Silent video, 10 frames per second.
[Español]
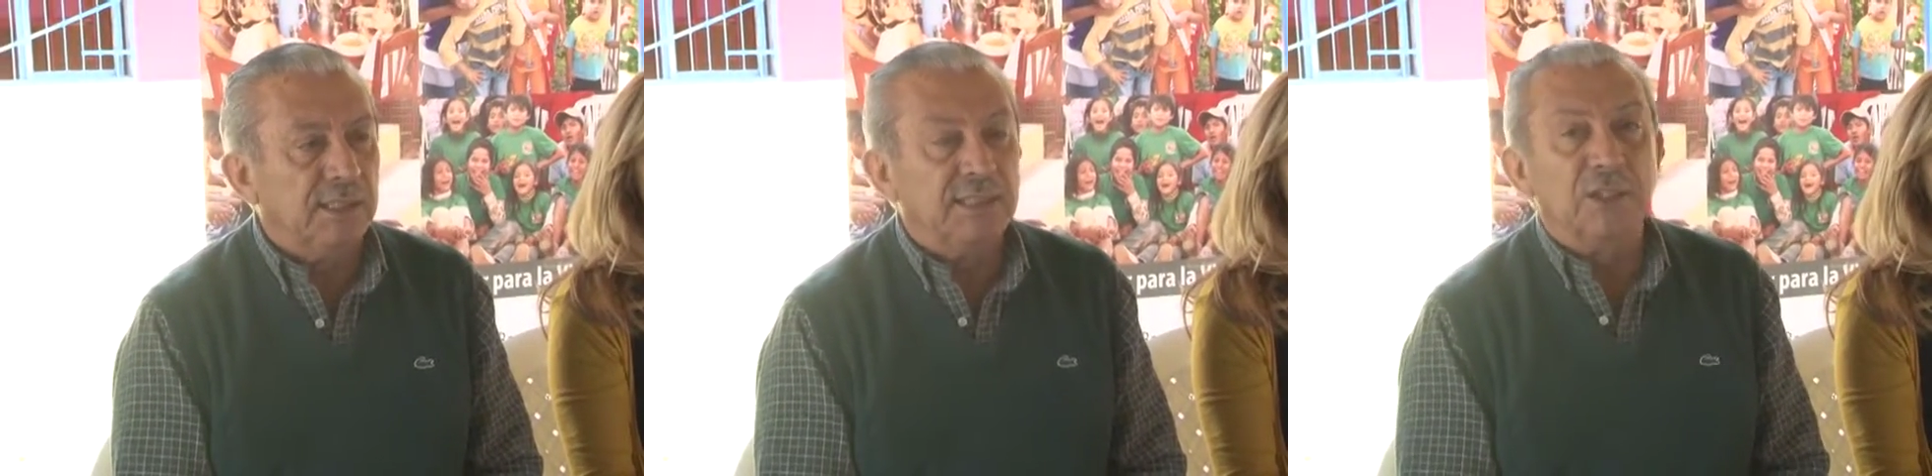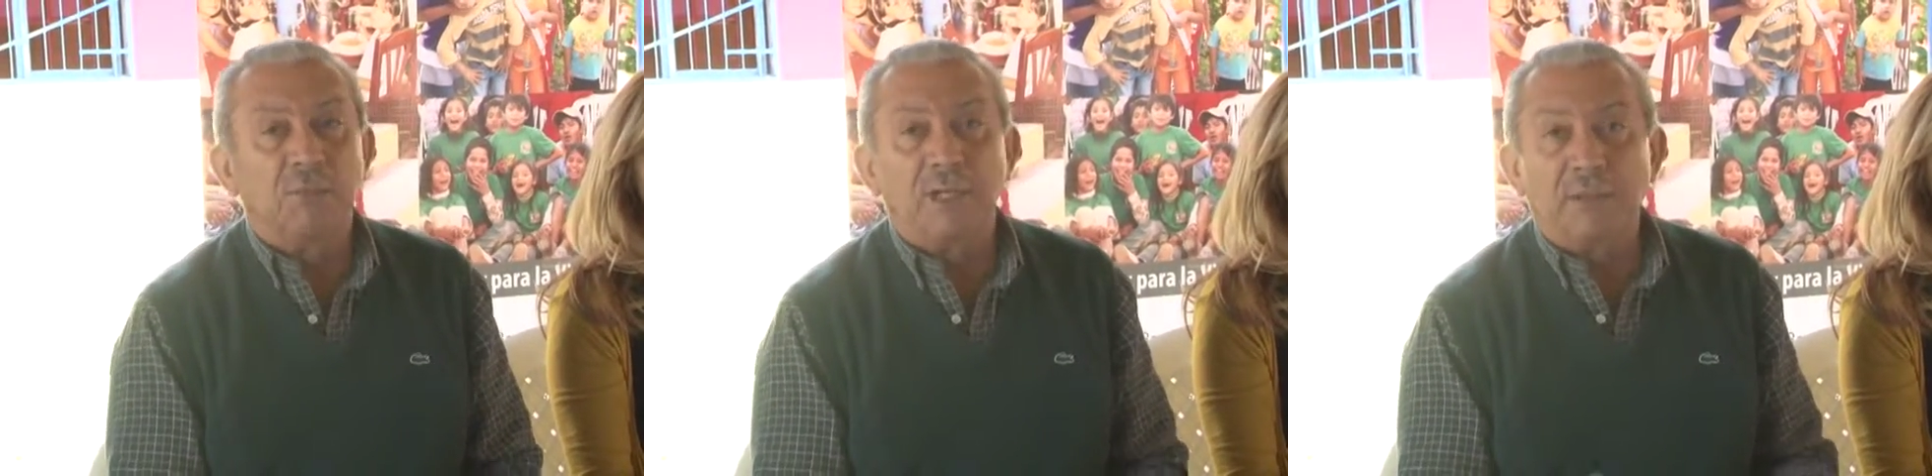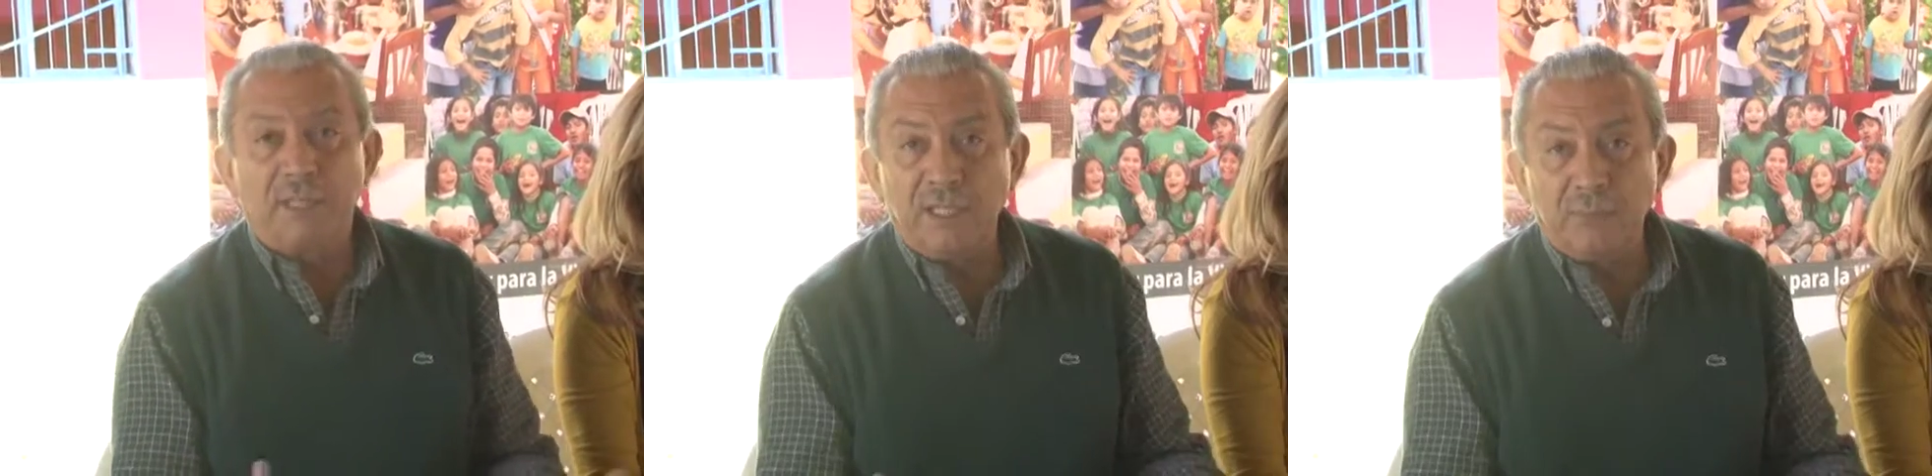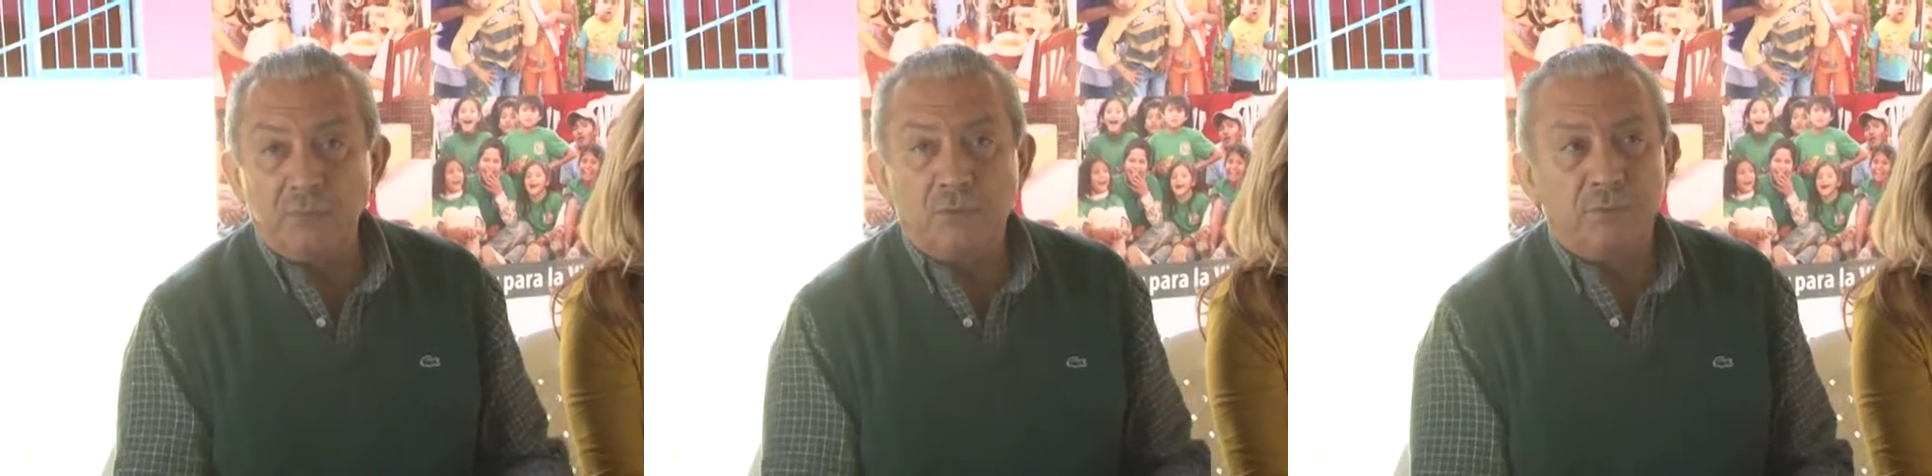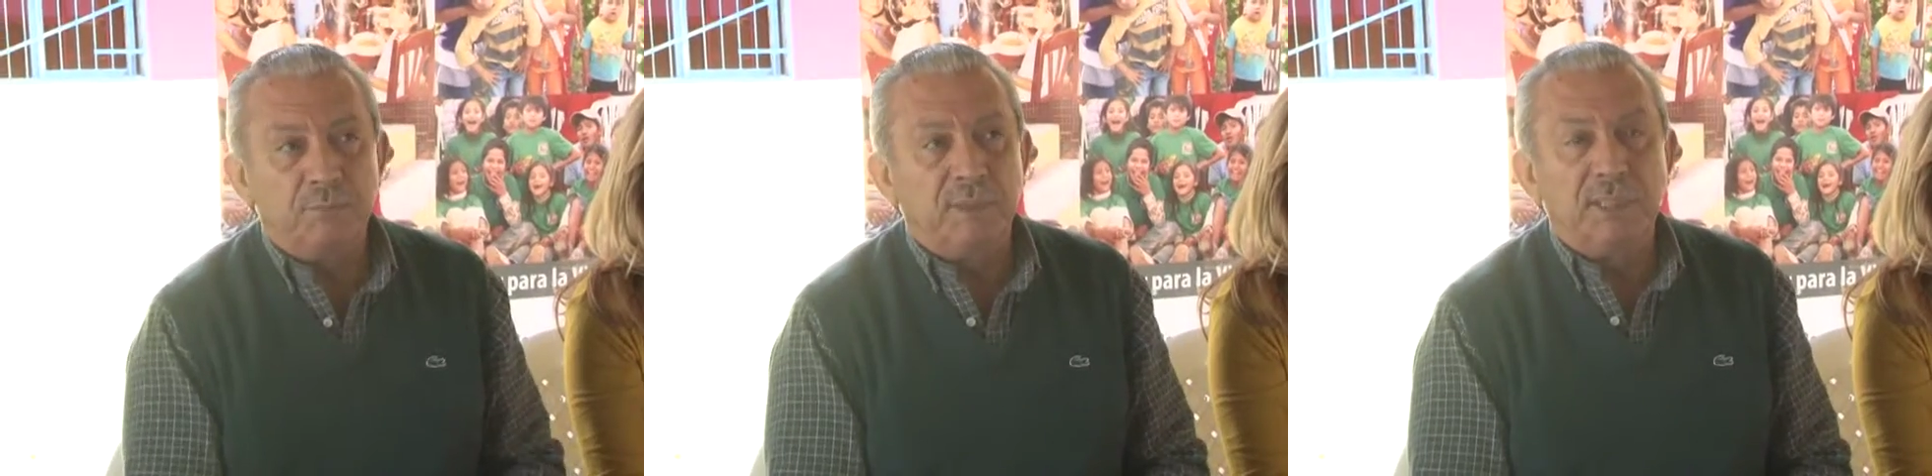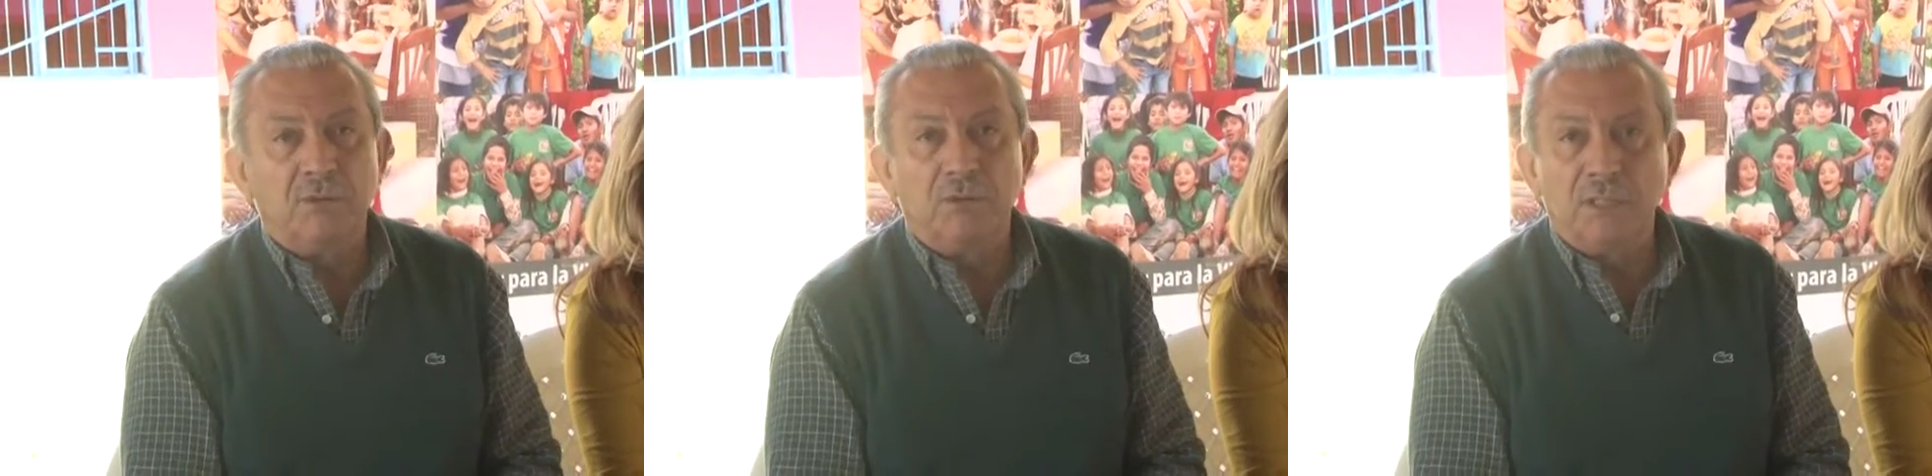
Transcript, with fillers: haciendo malabarismo, pidiendo